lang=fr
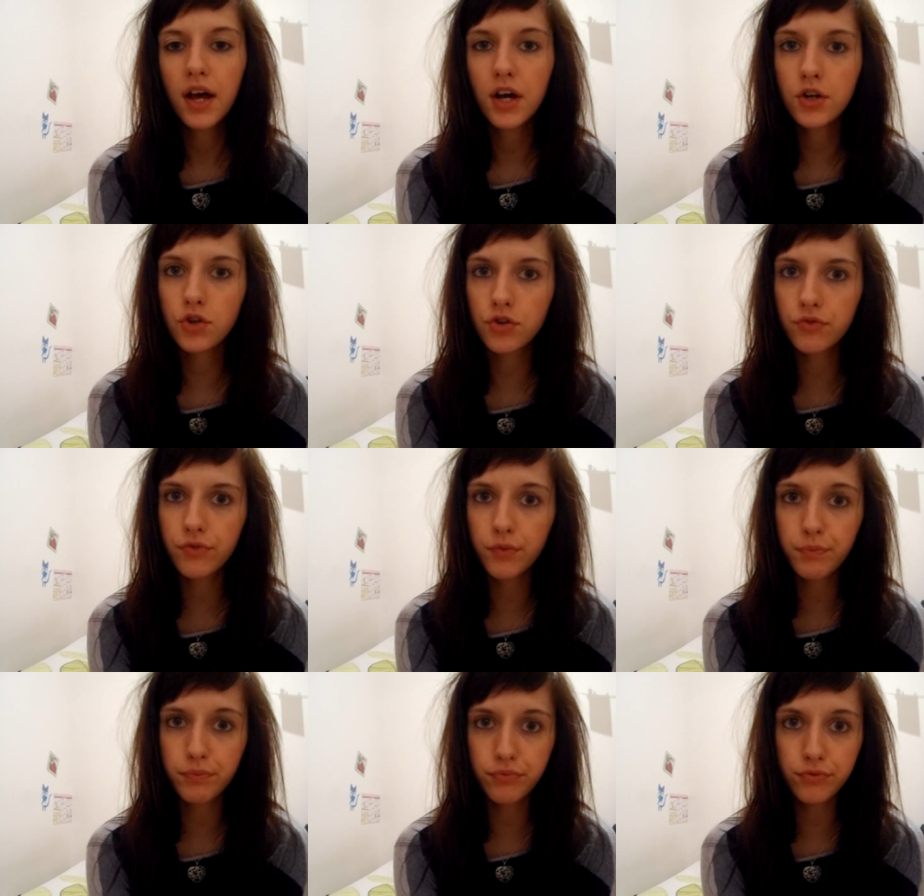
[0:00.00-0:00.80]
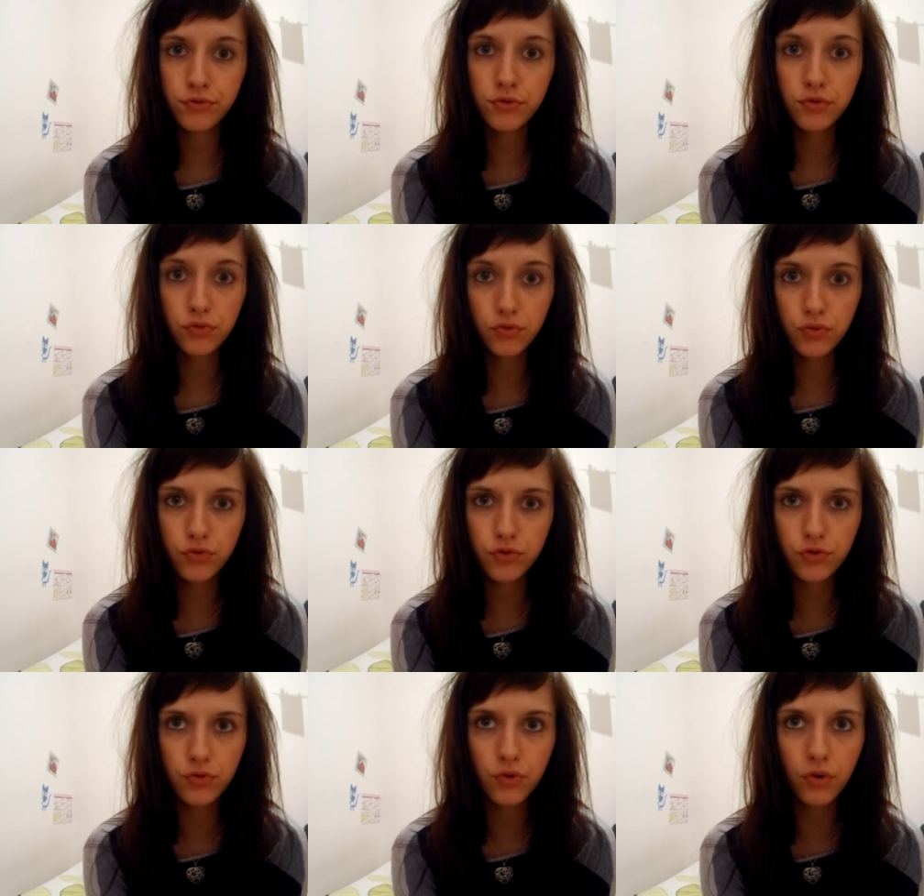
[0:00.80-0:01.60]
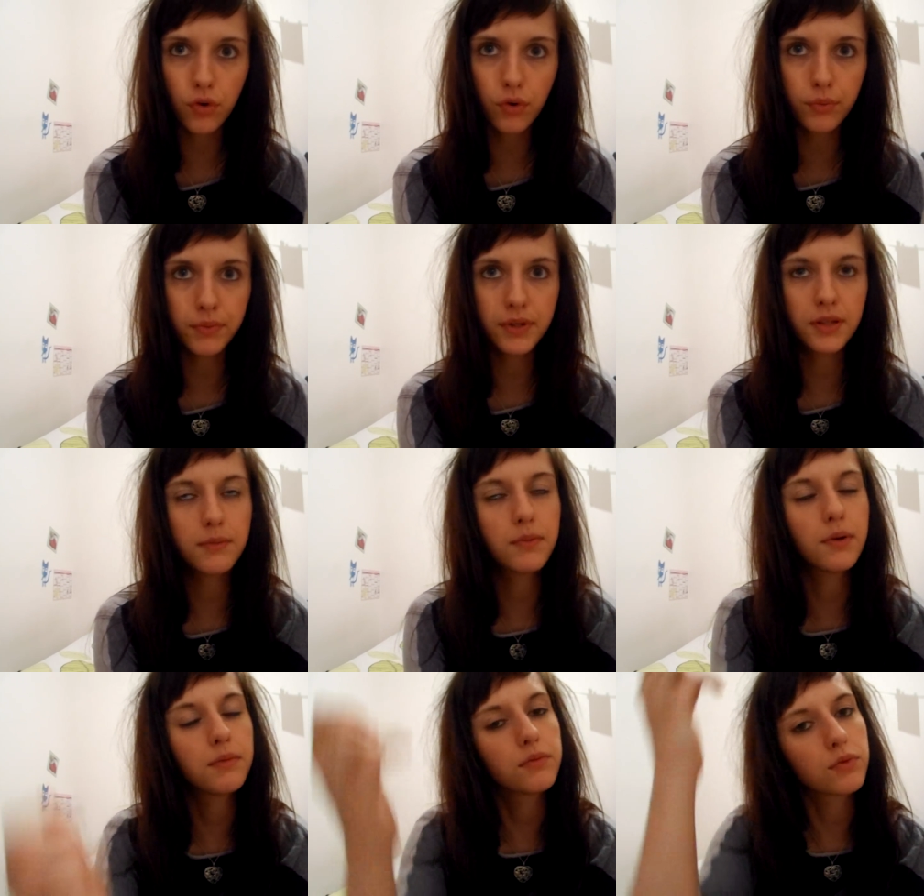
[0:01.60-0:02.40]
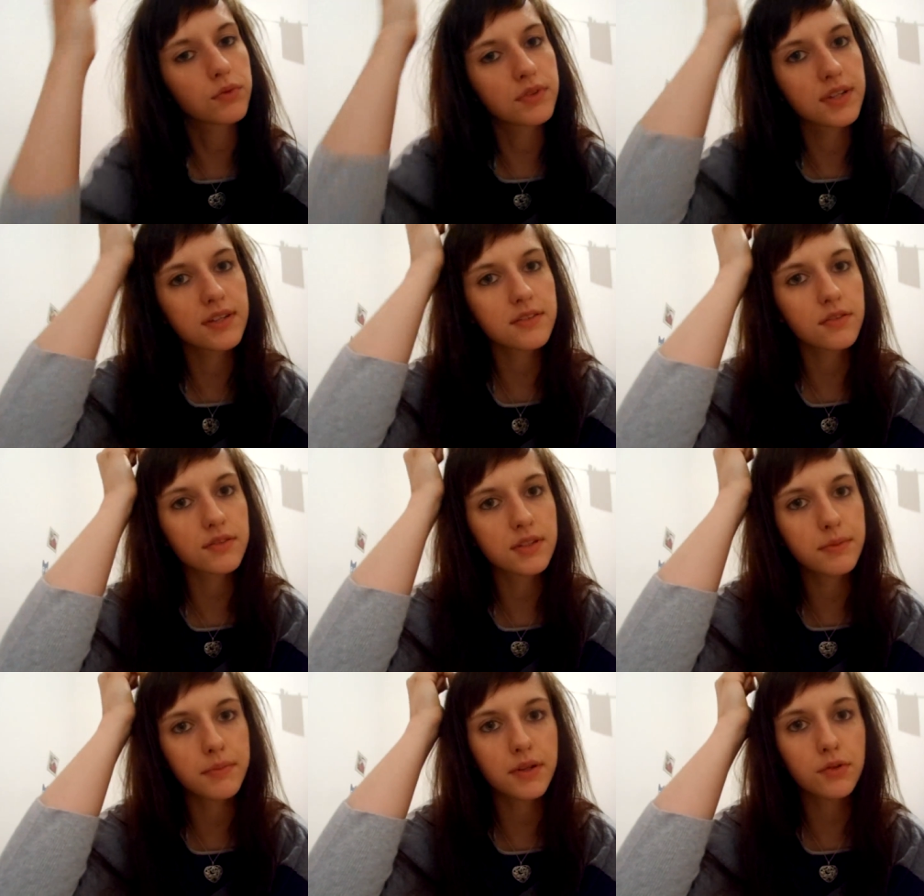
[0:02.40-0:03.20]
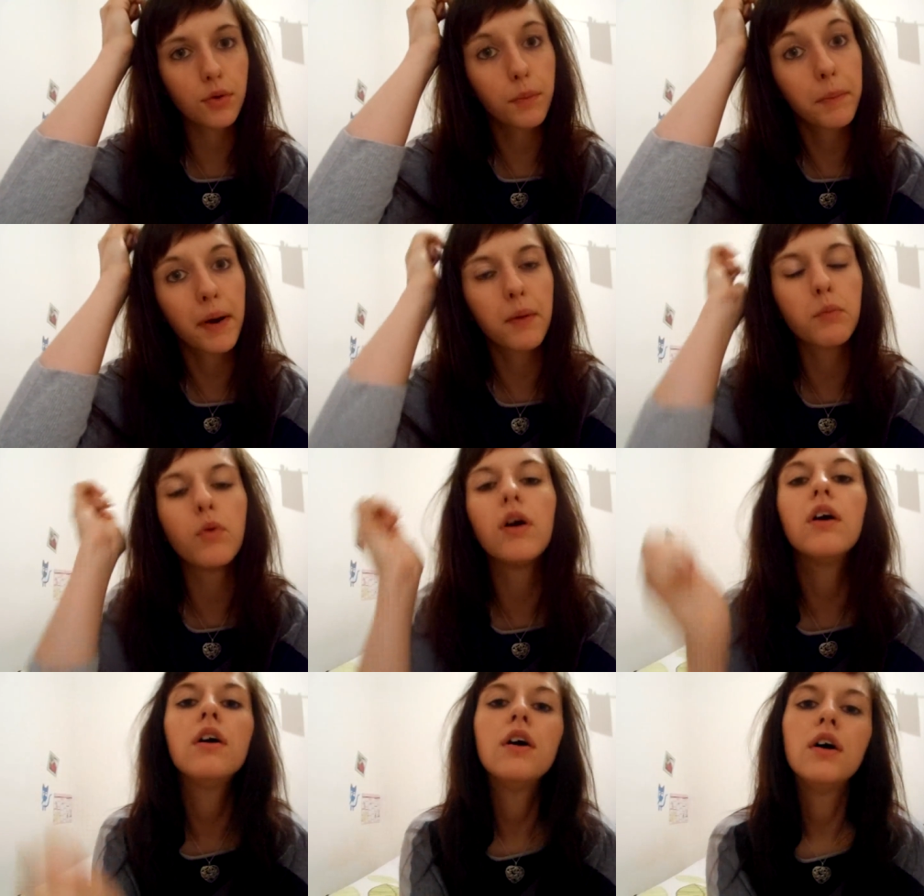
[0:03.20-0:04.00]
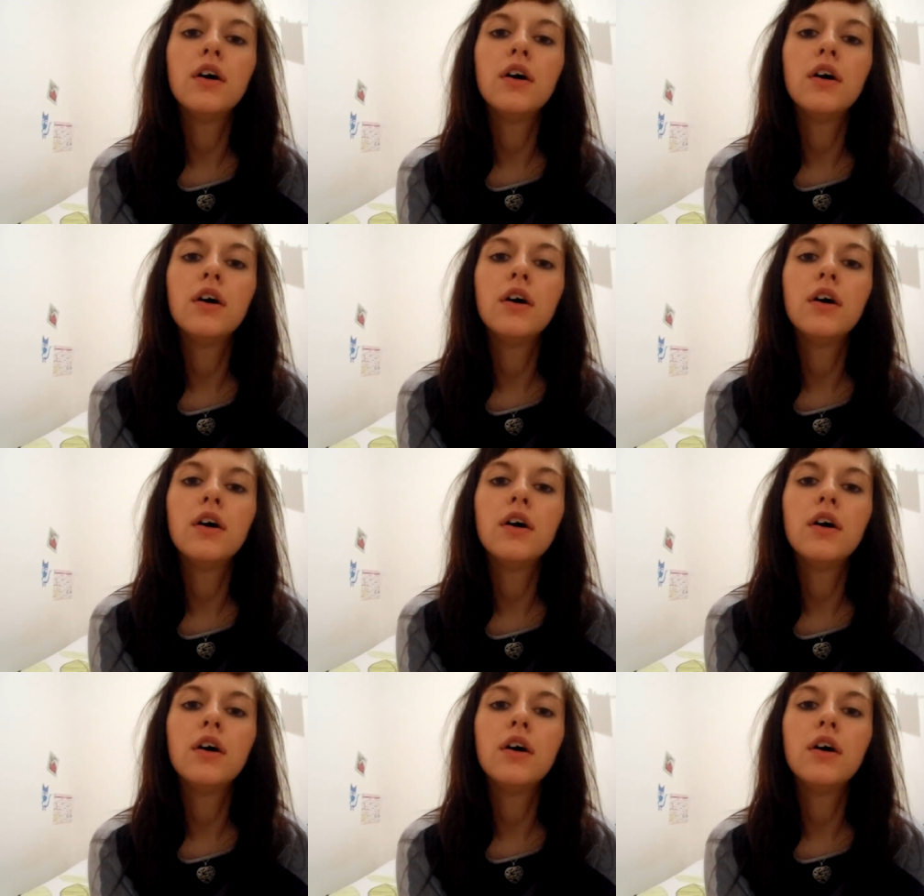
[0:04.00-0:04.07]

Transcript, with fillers: un cheveu pousse toujours au minimum donc d'un centimètre par mois.